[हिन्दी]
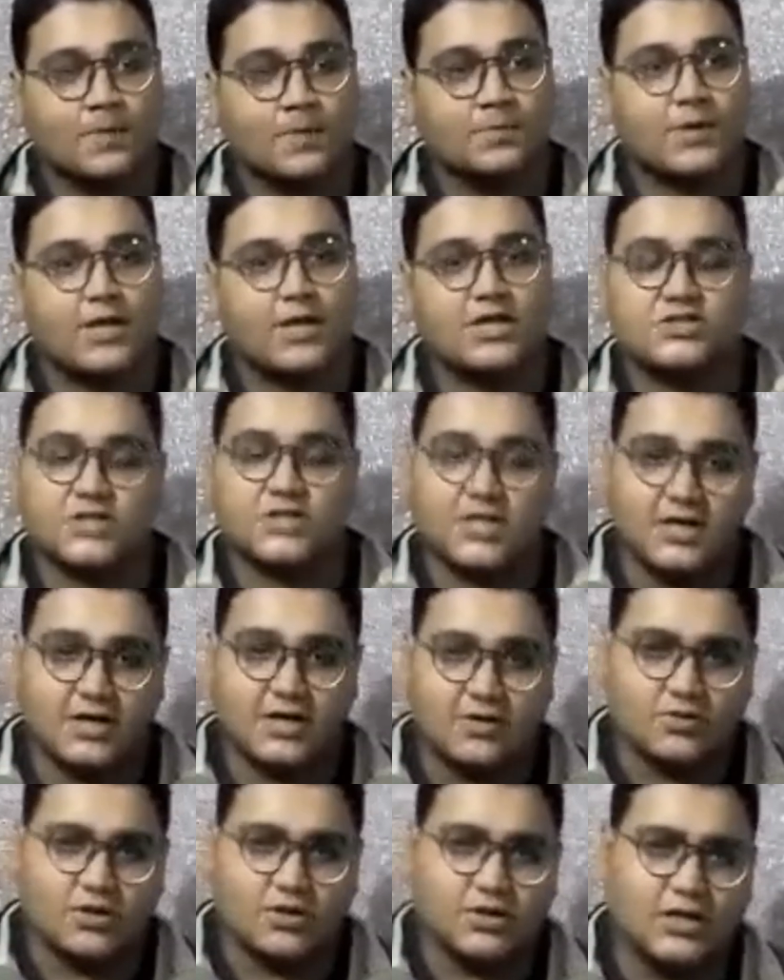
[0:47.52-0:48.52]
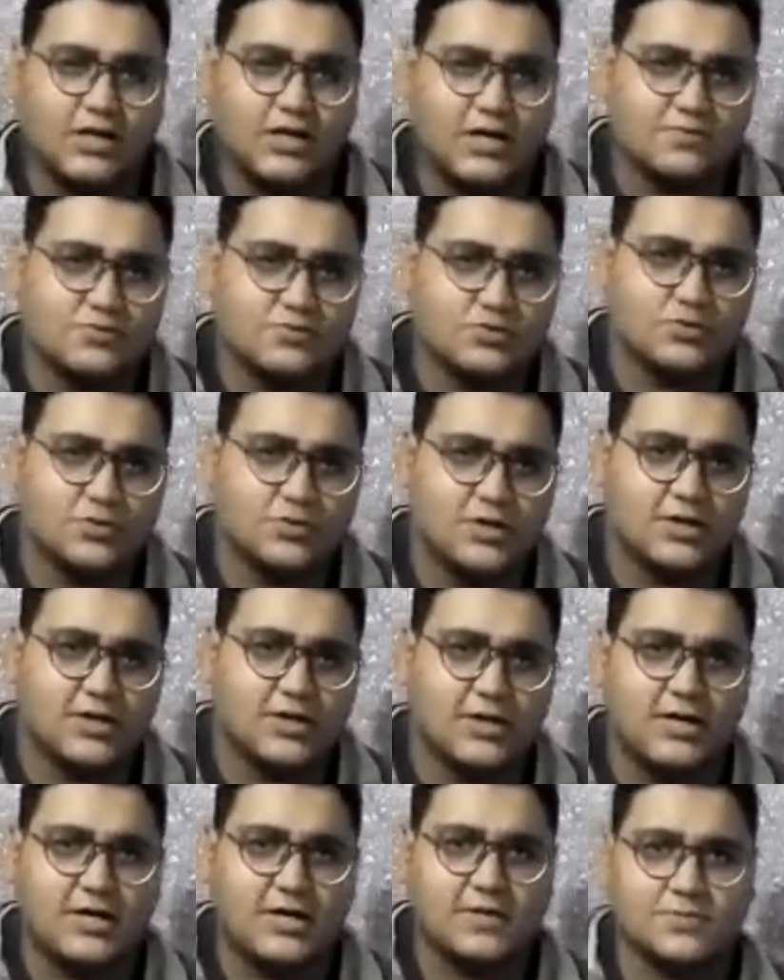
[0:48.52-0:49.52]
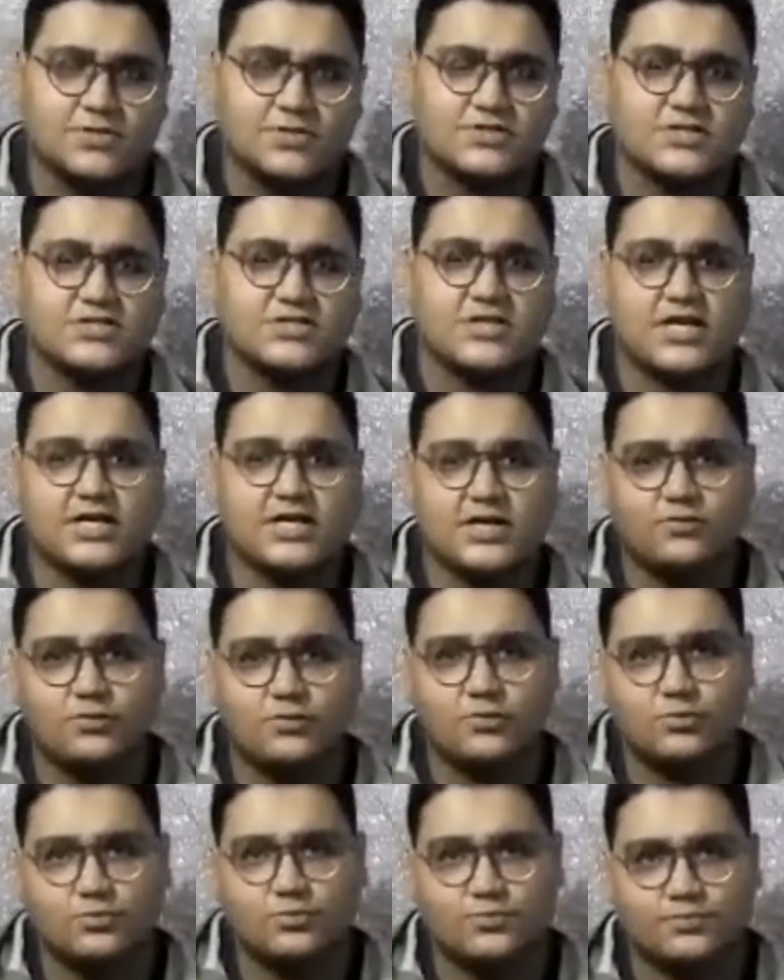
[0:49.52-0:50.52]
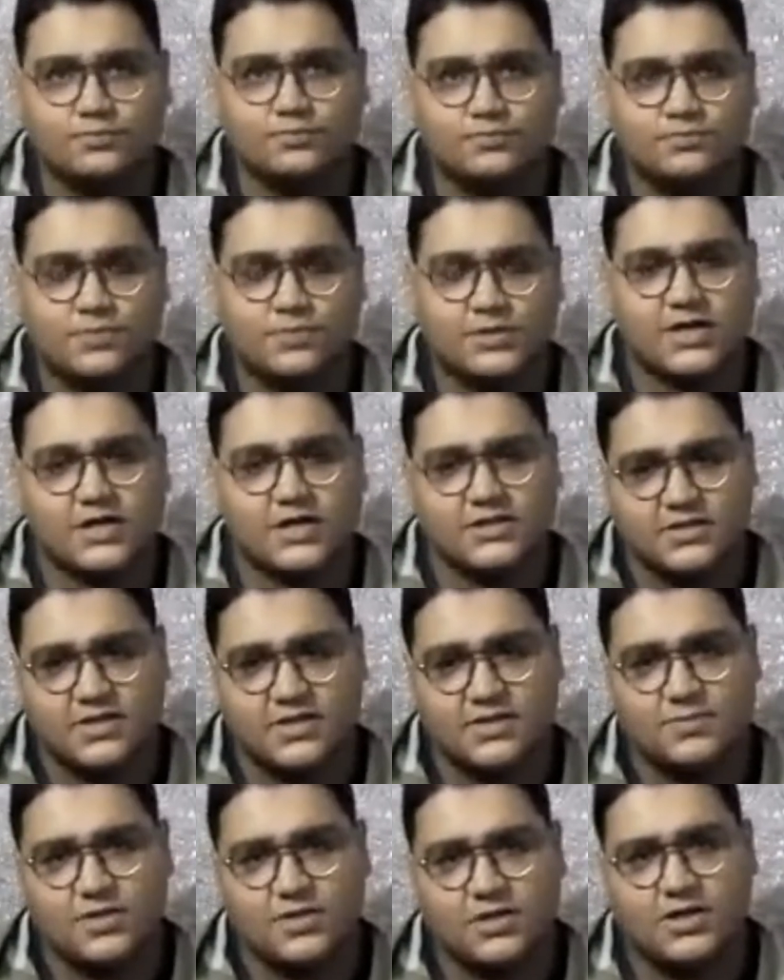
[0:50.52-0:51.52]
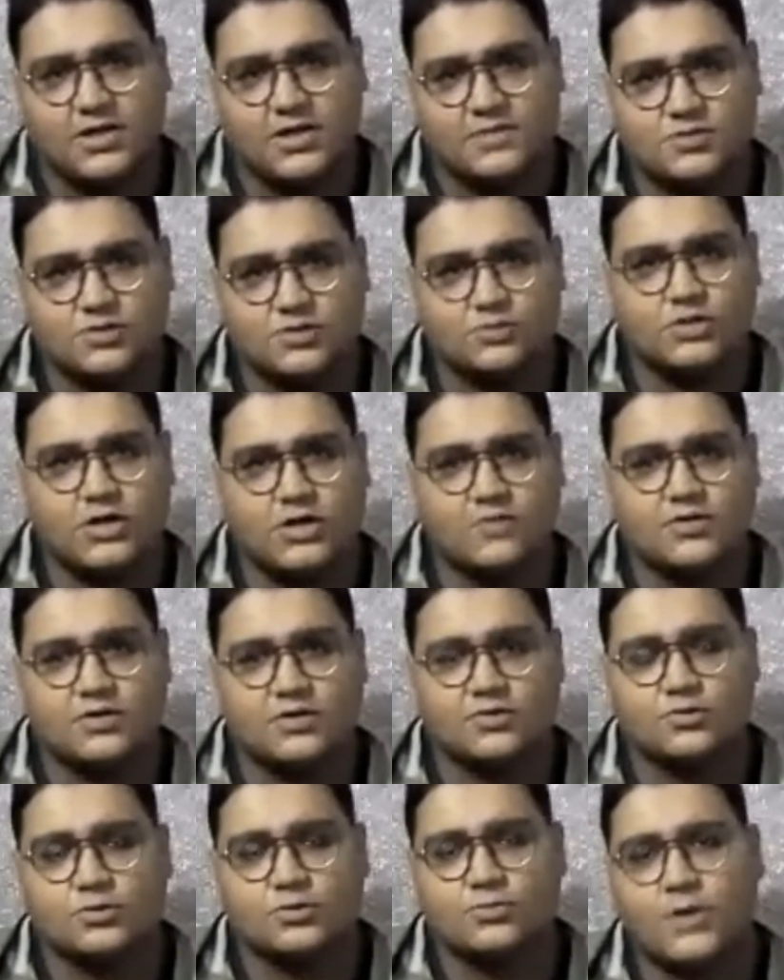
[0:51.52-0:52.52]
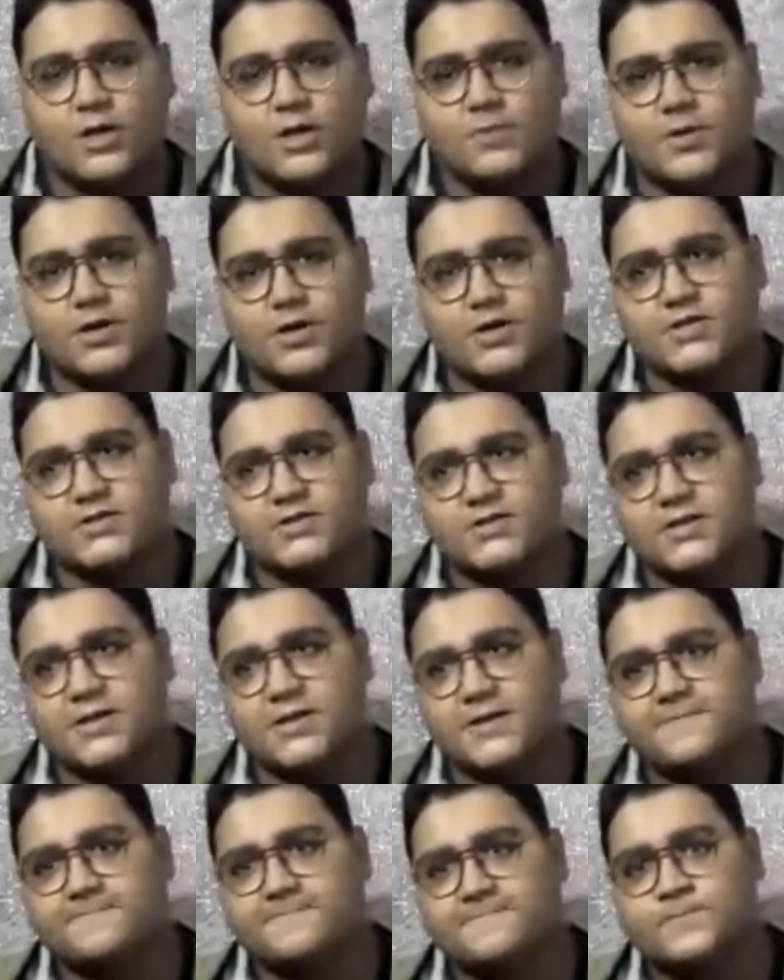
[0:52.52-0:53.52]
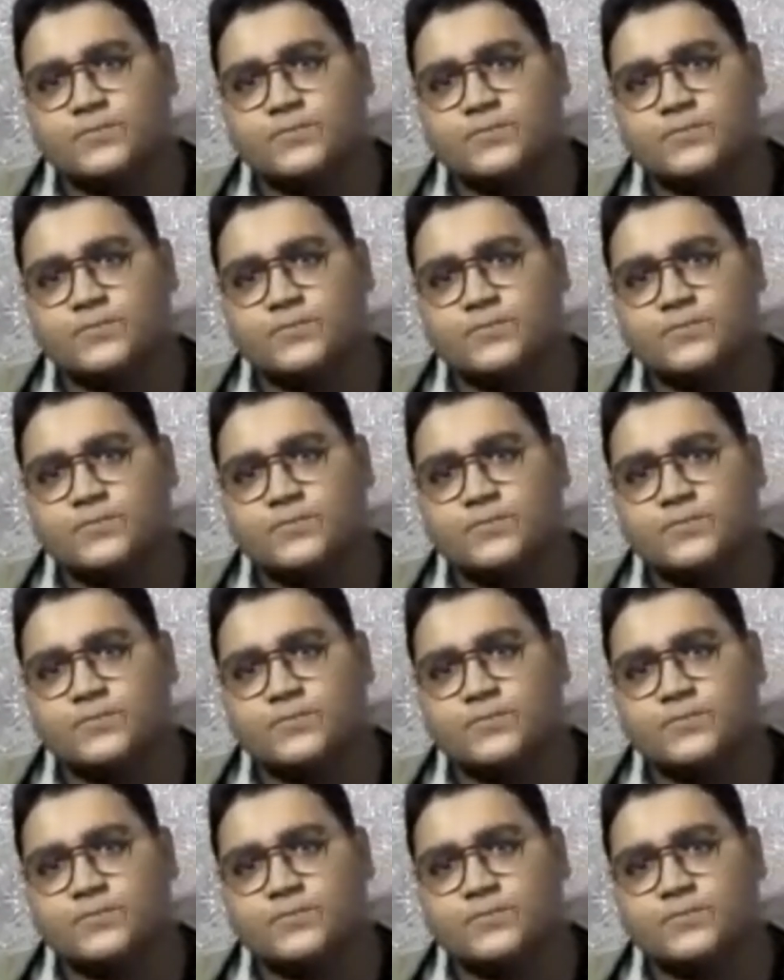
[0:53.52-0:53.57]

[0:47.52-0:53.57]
बड़ा अच्छा लगा उनका कलाम सुन के कि कलाम की सच्चाइयाँ वो बताते हैं अपने कलाम से खुदावन ने उनको बड़ी बरकत दी है